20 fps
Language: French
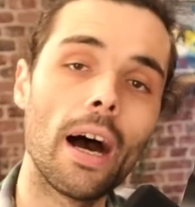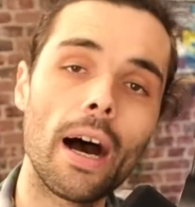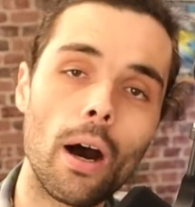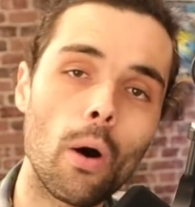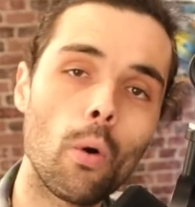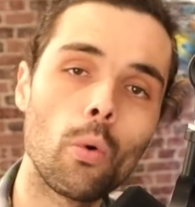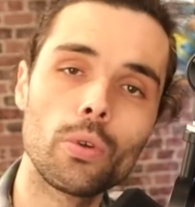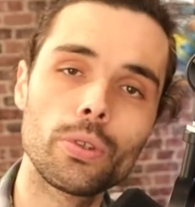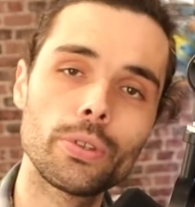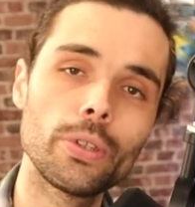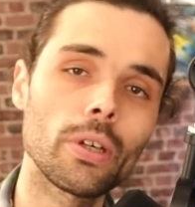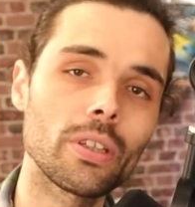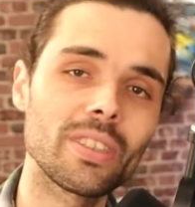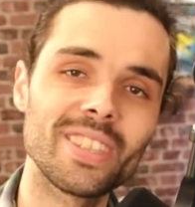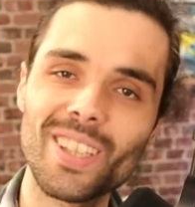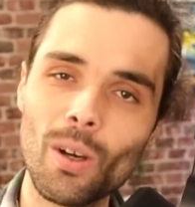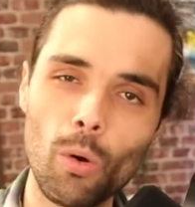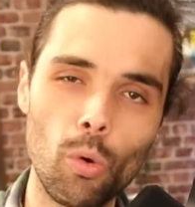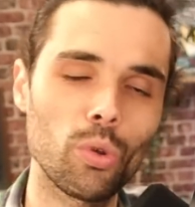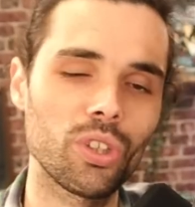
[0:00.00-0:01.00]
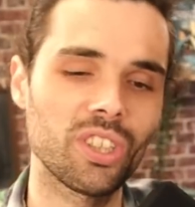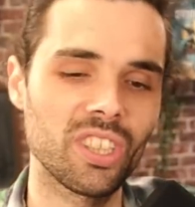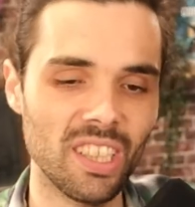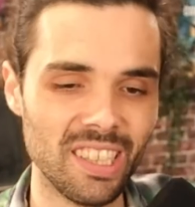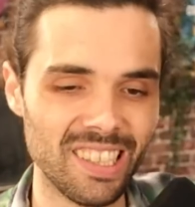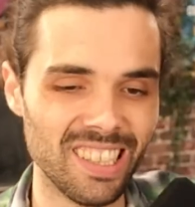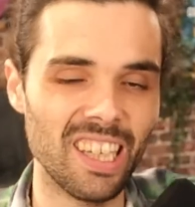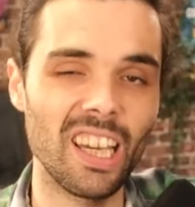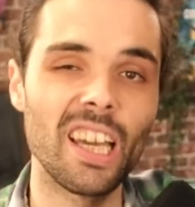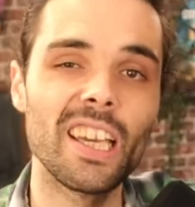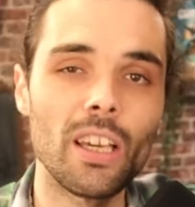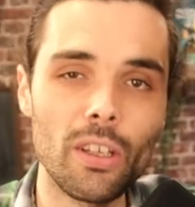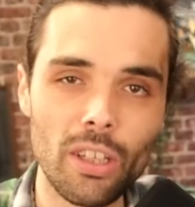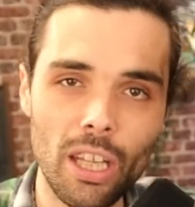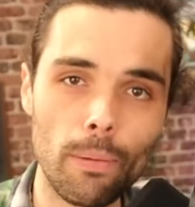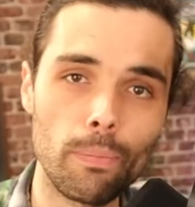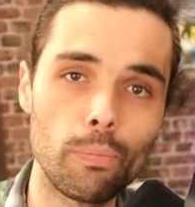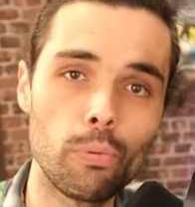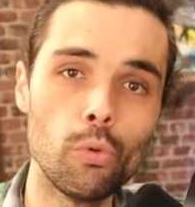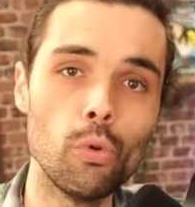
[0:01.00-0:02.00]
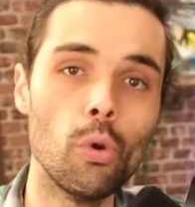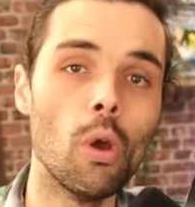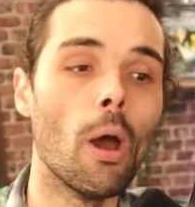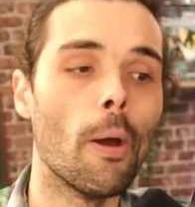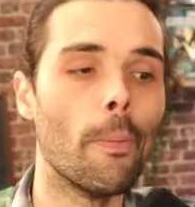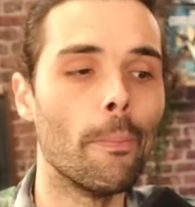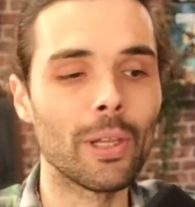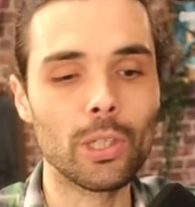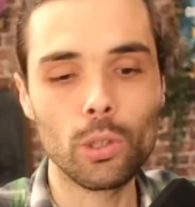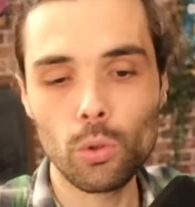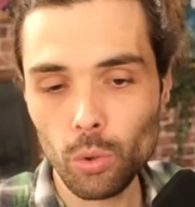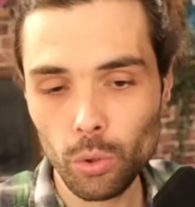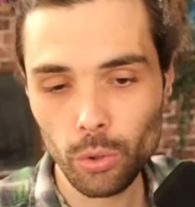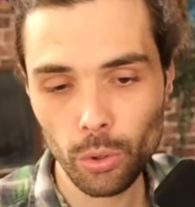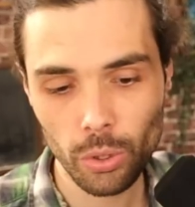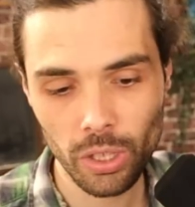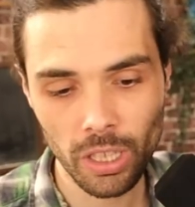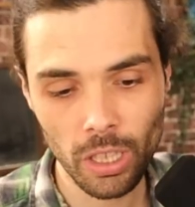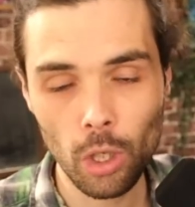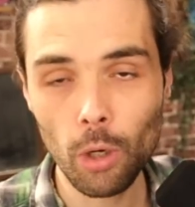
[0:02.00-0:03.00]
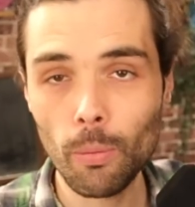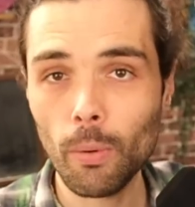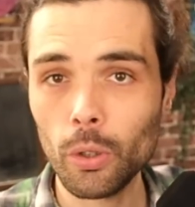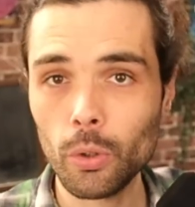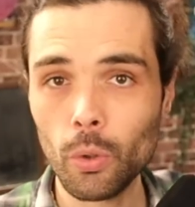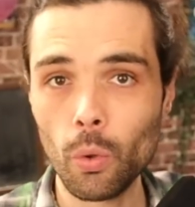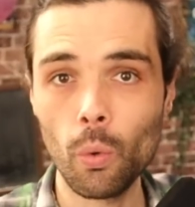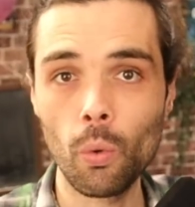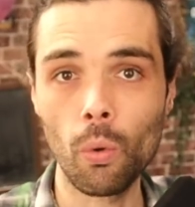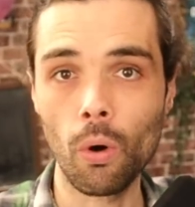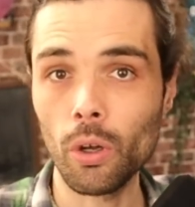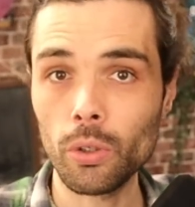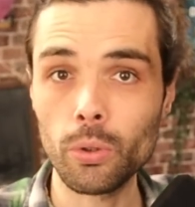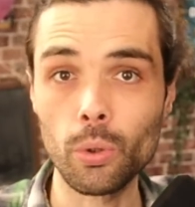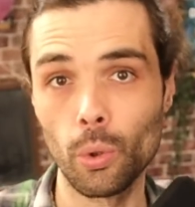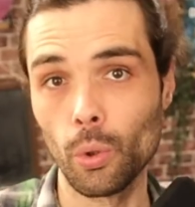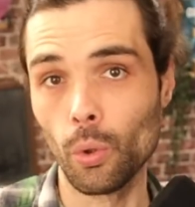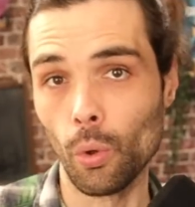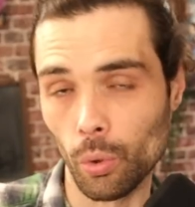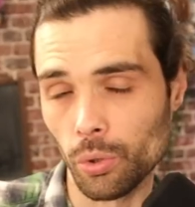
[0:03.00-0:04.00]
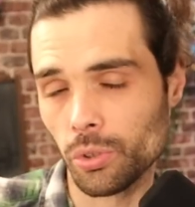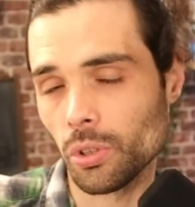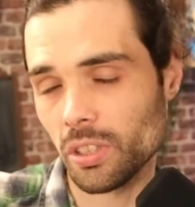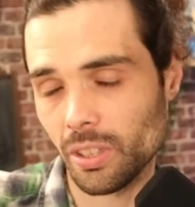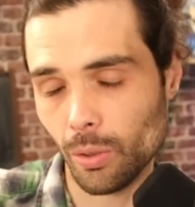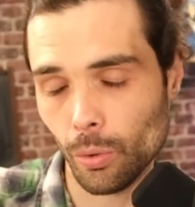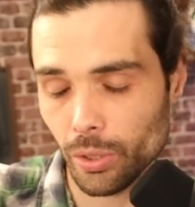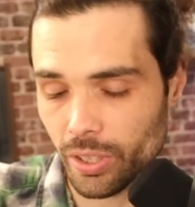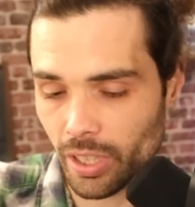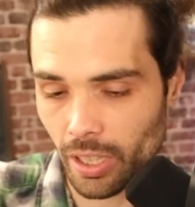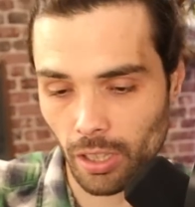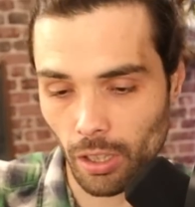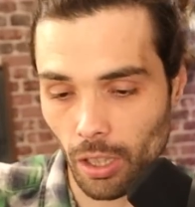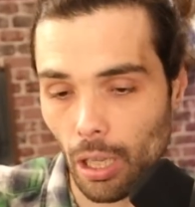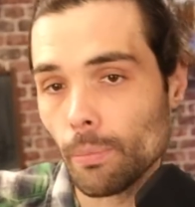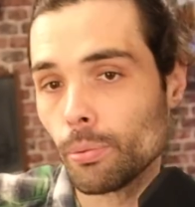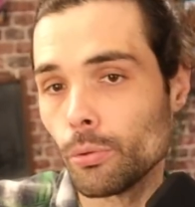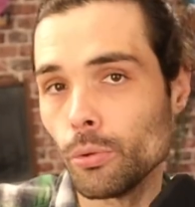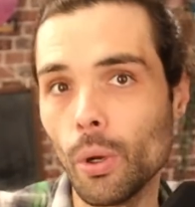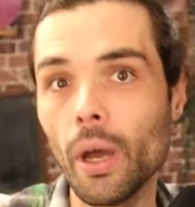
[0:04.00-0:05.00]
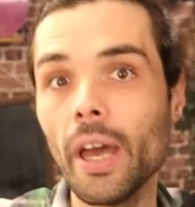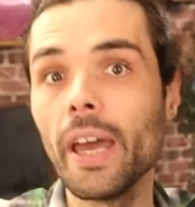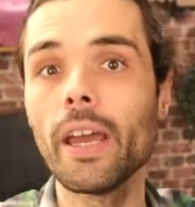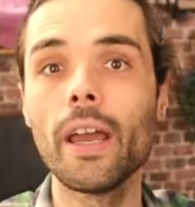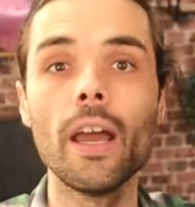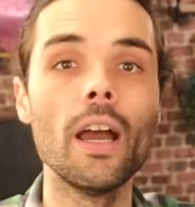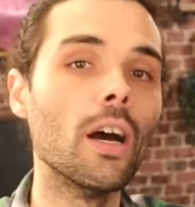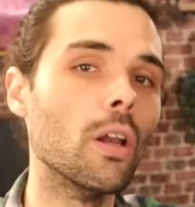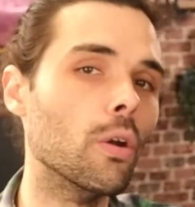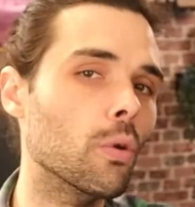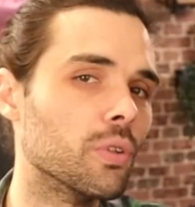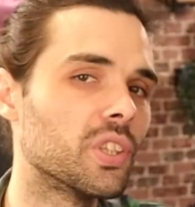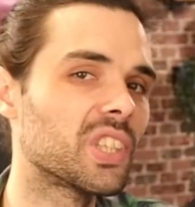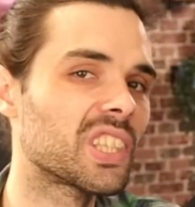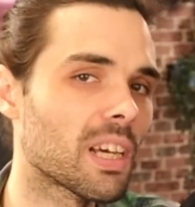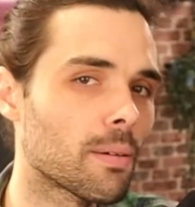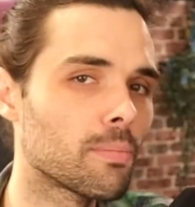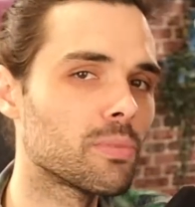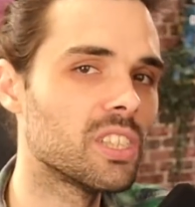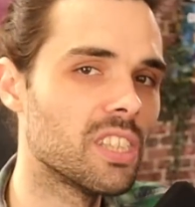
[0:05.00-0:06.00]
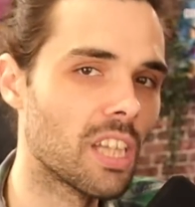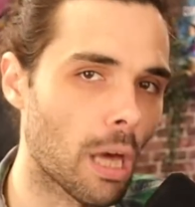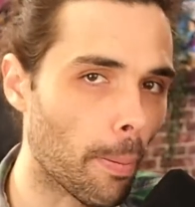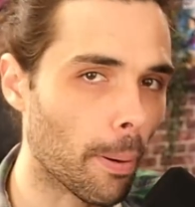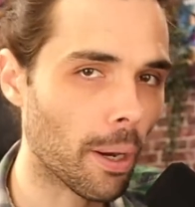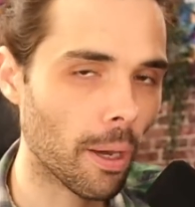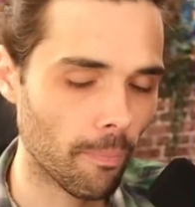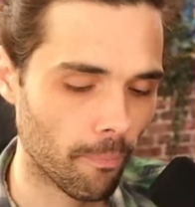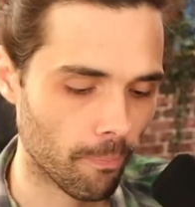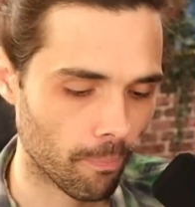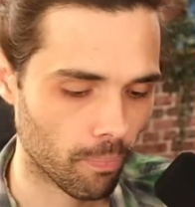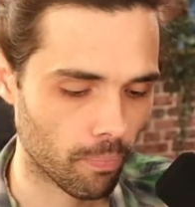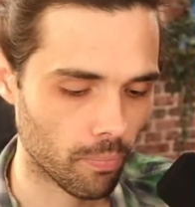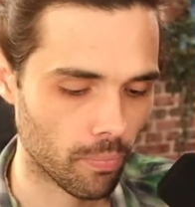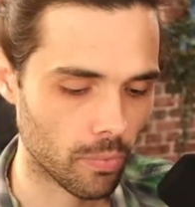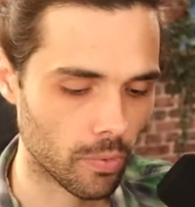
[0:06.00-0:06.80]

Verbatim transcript: À 11h05, il y en a plus. Mais tous ceux qui commencent entre le 11h05, il n'y en a plus, et le samedi d'après.